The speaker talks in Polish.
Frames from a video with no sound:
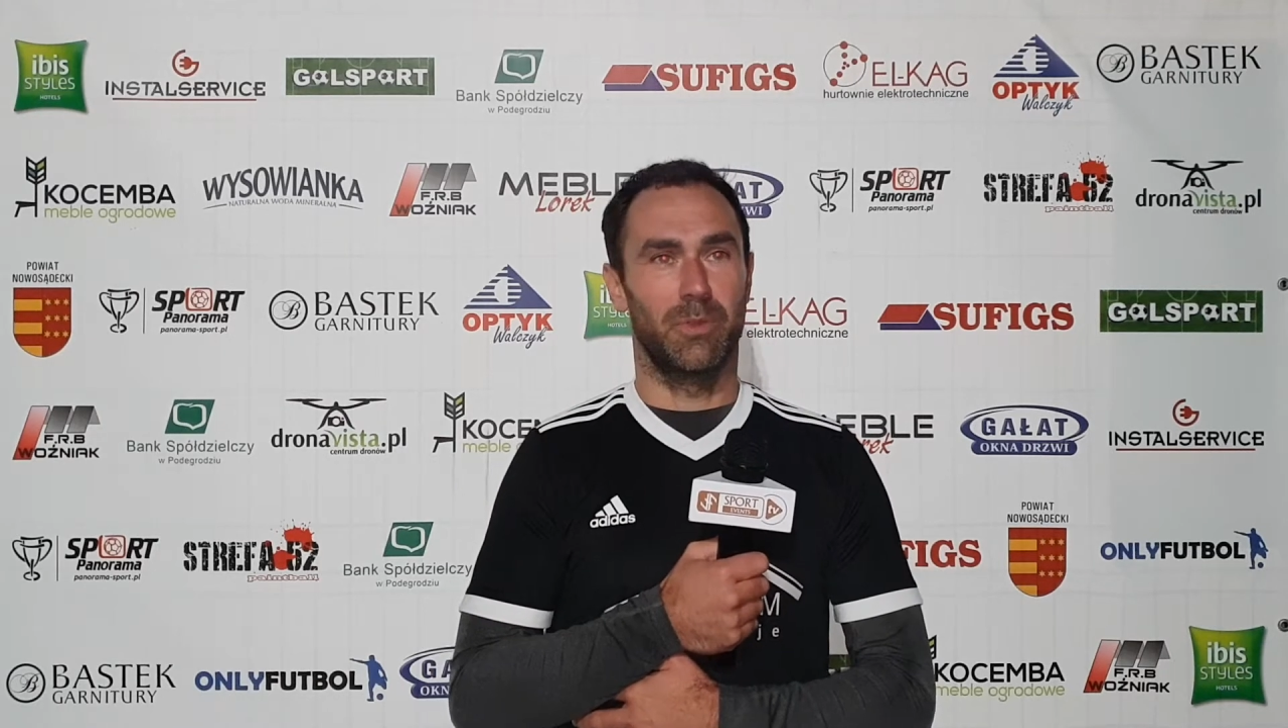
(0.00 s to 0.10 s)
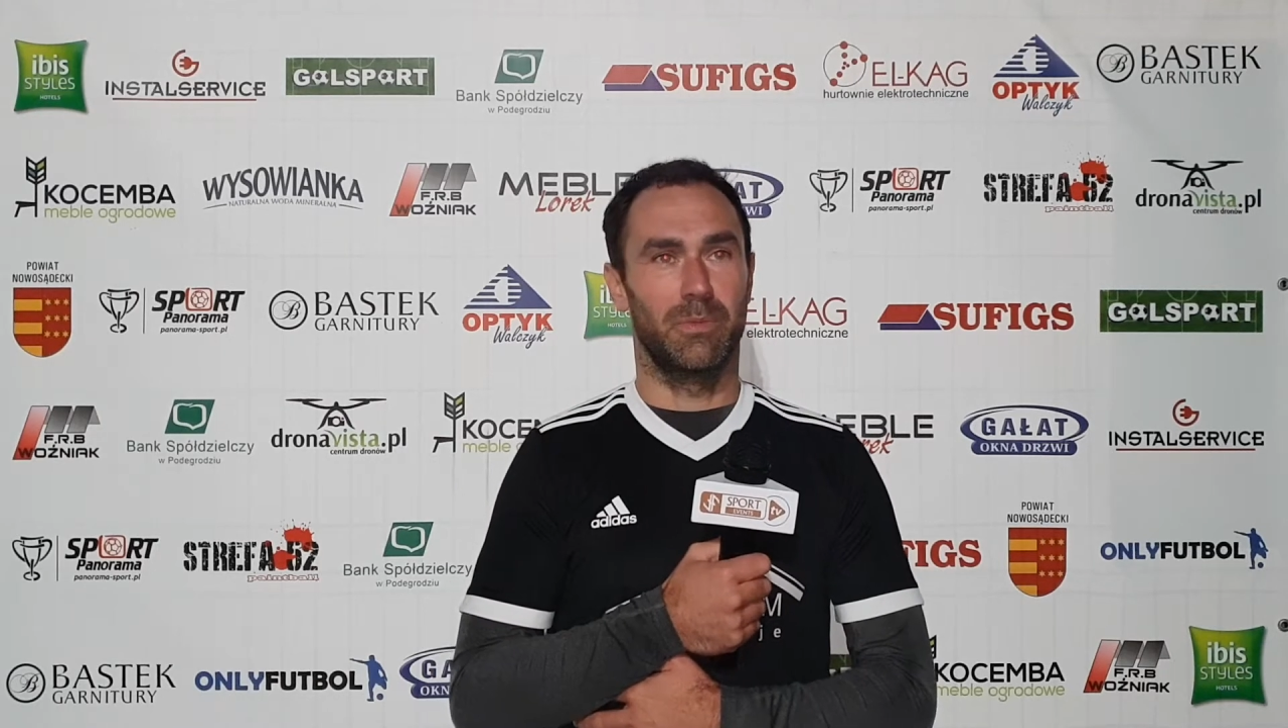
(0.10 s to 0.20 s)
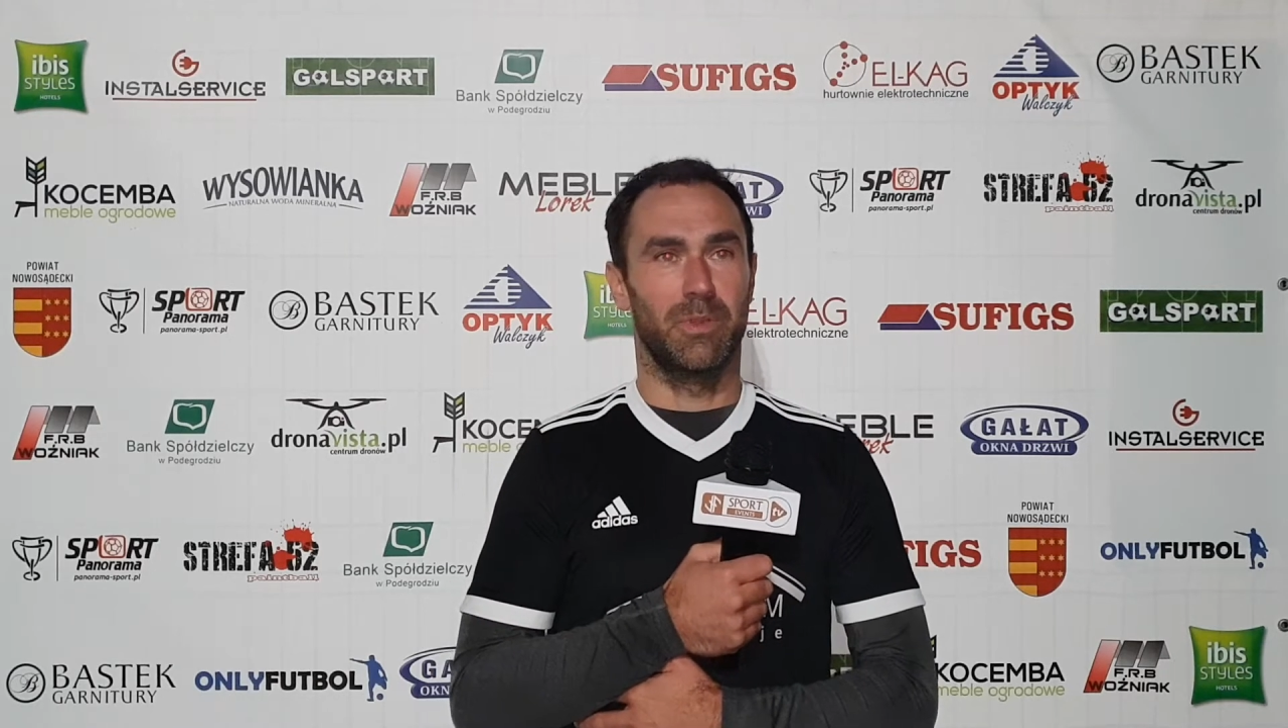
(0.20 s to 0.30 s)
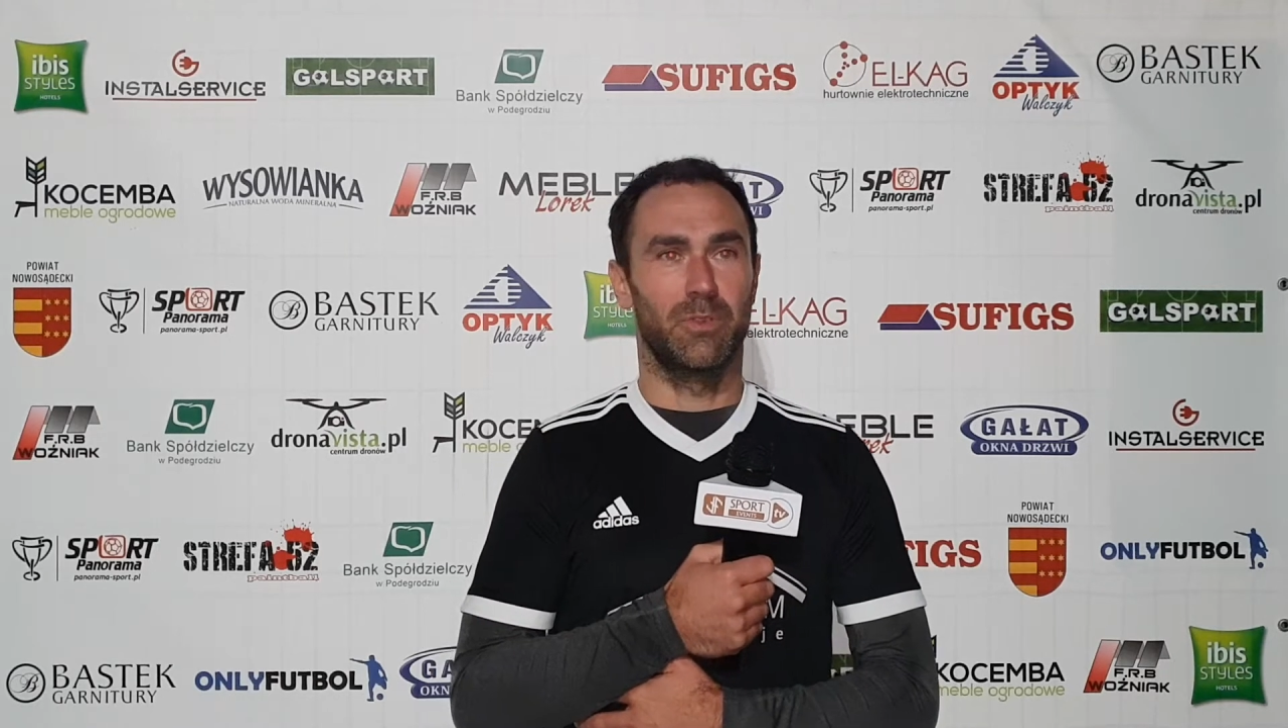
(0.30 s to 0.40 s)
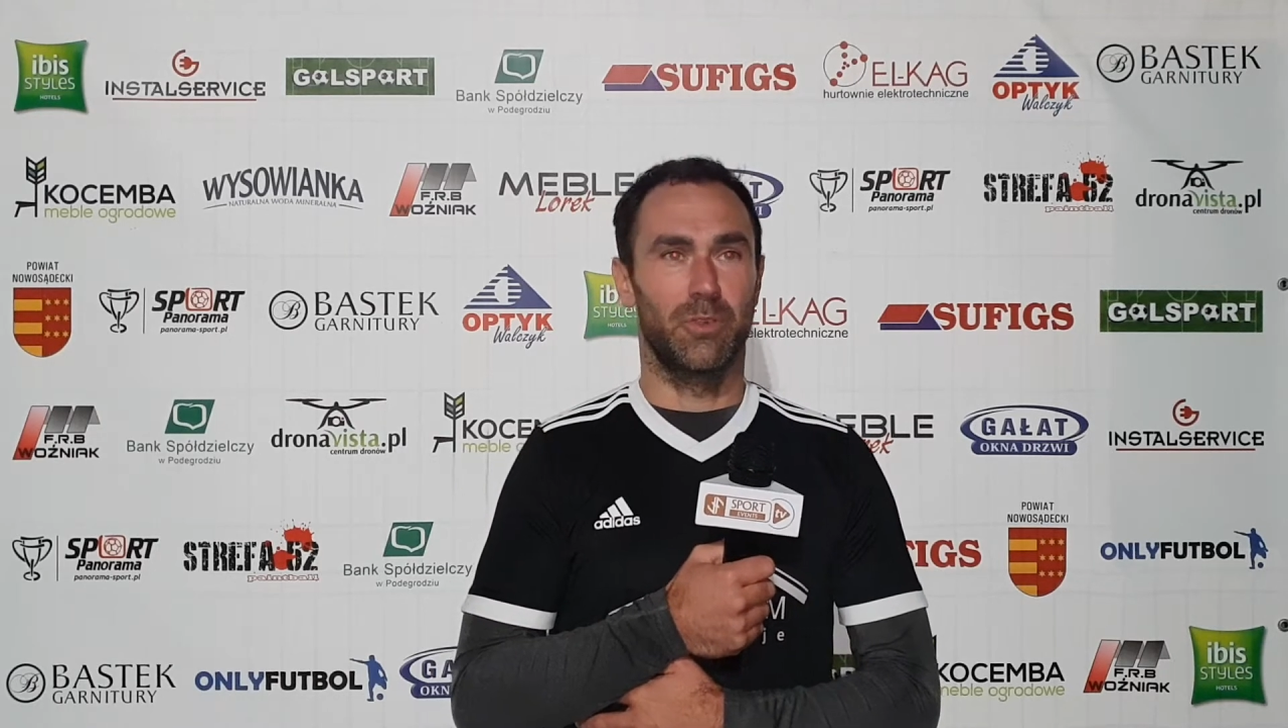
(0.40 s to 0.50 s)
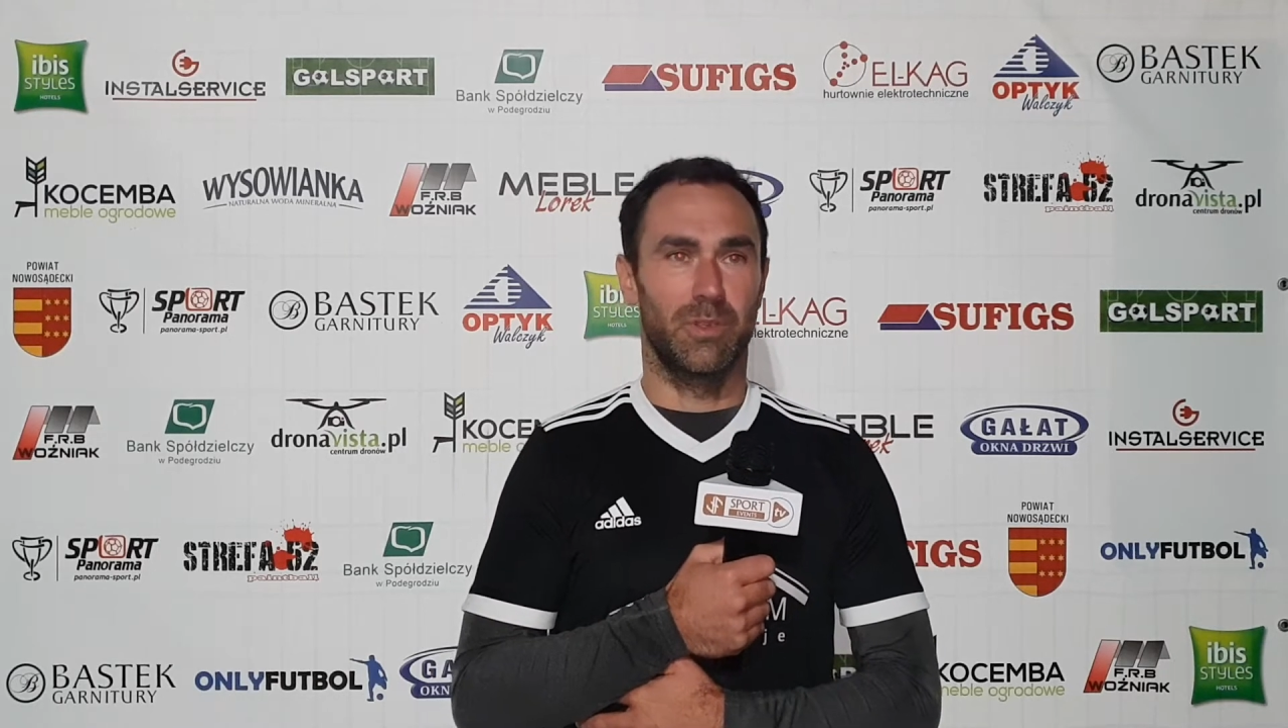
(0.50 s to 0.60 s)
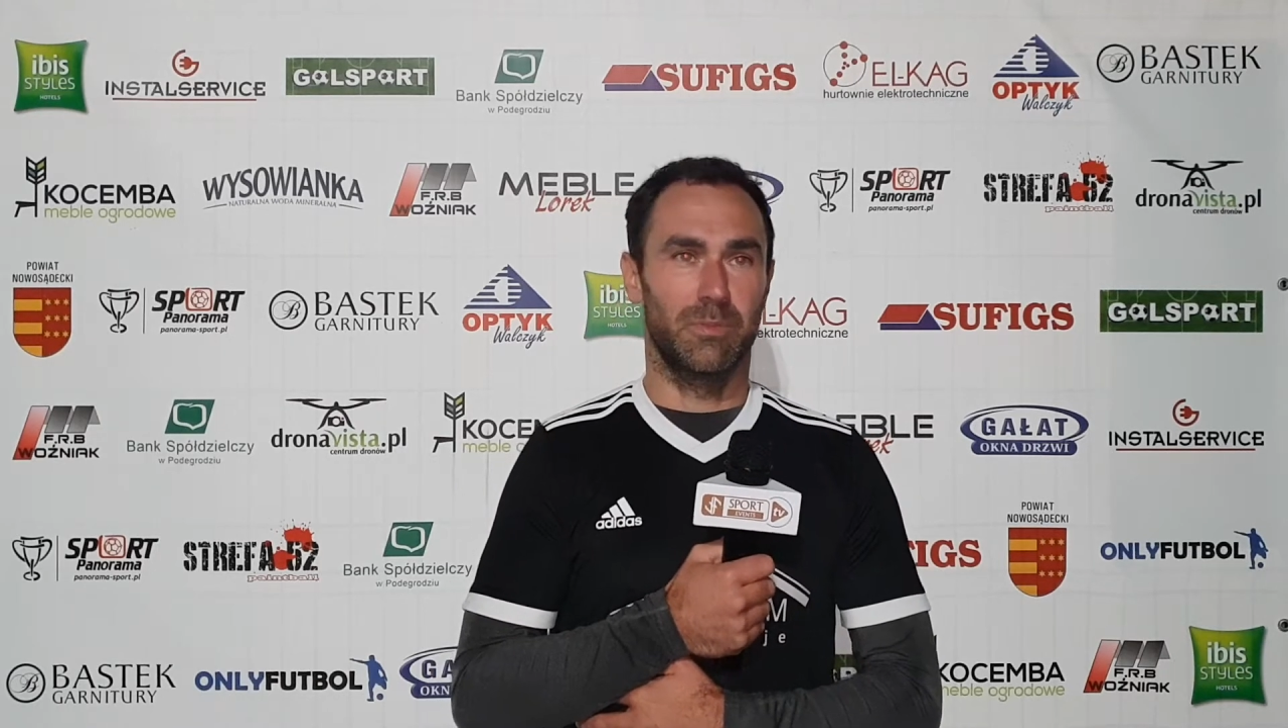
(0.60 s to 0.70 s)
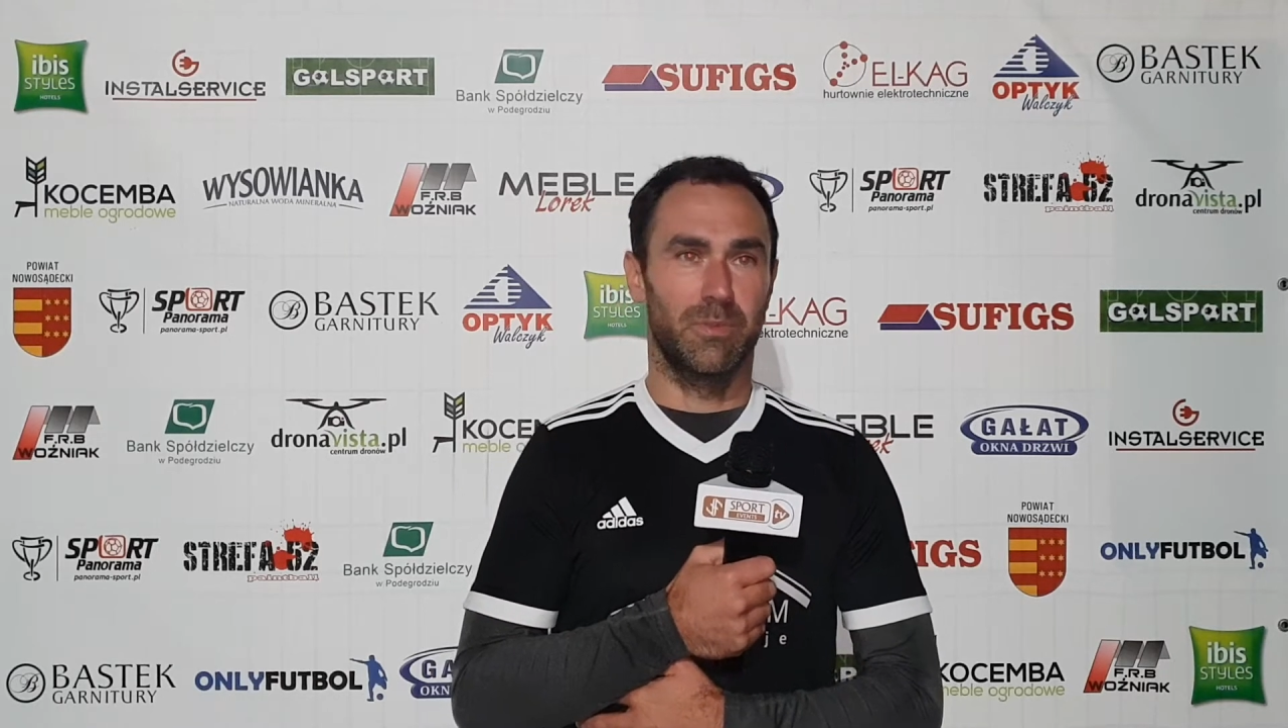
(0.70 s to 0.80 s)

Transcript: potem na 3-1